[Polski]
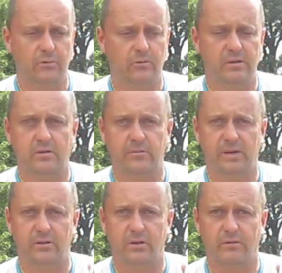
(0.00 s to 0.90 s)
które są
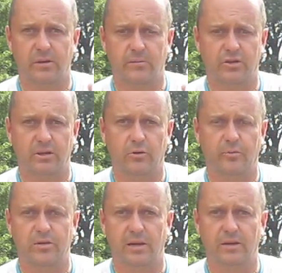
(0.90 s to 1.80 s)
bardzo zdrowe, można je
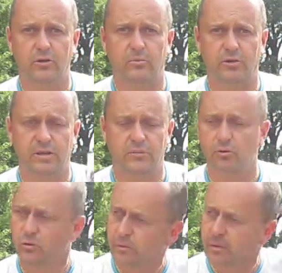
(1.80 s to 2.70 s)
kupić na linku pod
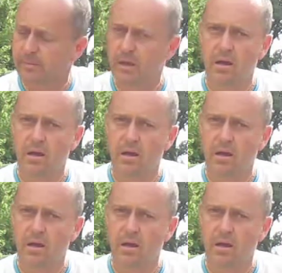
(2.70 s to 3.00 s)
naszym YouTube'em.